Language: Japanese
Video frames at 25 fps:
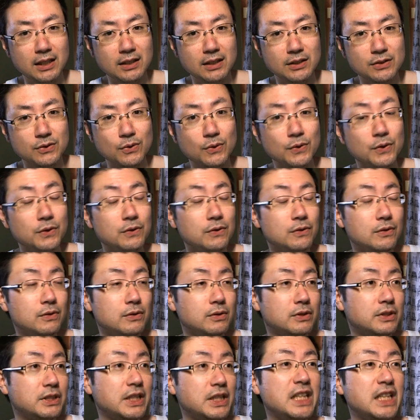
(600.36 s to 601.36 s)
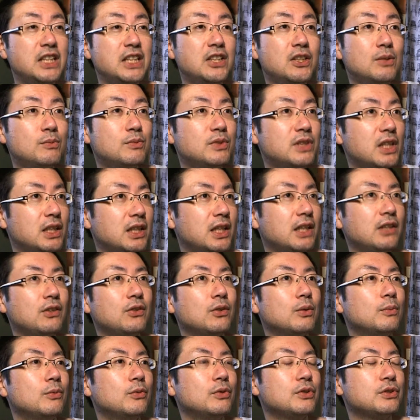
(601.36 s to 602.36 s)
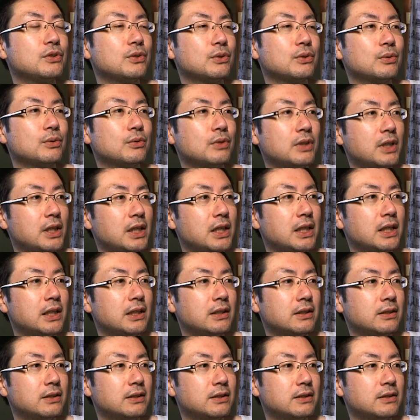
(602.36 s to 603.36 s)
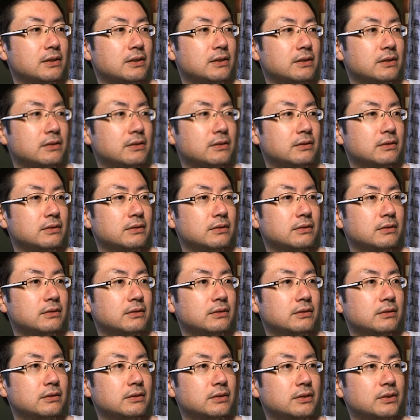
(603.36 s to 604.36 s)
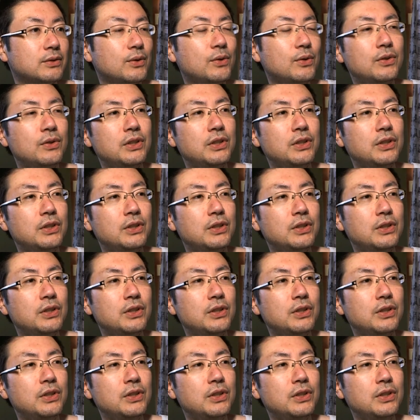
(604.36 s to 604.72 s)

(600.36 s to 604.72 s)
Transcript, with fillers: そういう税金の無駄だって思う人とかそうい